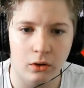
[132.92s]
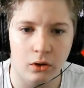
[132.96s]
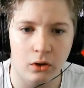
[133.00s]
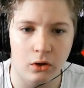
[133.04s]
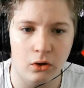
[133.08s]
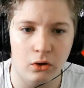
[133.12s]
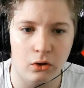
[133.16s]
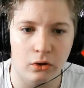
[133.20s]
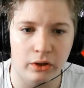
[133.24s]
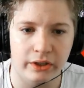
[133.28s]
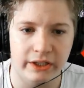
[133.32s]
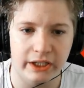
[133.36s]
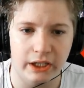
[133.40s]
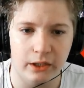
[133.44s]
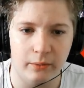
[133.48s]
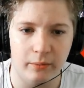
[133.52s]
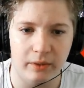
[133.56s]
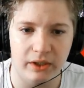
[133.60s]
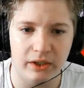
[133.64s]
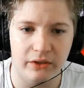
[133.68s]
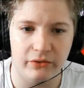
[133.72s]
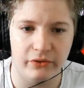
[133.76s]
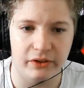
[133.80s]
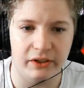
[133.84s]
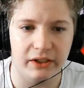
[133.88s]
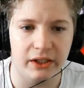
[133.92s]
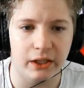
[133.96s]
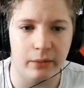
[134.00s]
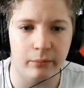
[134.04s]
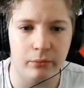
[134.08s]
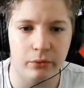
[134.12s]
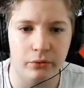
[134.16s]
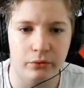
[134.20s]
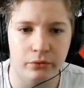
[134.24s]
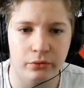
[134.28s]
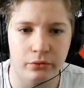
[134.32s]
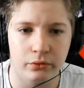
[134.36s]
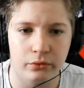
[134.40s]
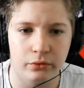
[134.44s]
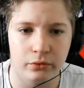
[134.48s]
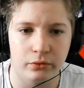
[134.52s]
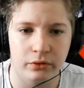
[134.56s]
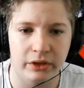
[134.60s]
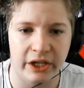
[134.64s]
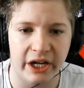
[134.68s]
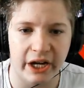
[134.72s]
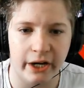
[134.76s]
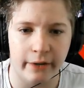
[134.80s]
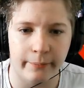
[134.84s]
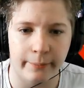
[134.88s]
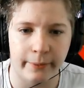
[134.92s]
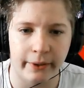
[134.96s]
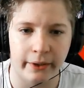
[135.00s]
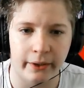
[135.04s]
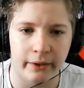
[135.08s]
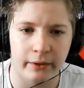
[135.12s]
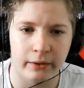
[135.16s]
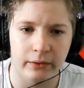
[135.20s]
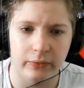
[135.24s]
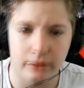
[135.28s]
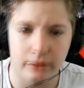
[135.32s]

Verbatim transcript: Oh, quel magnifique tableau de d'arbres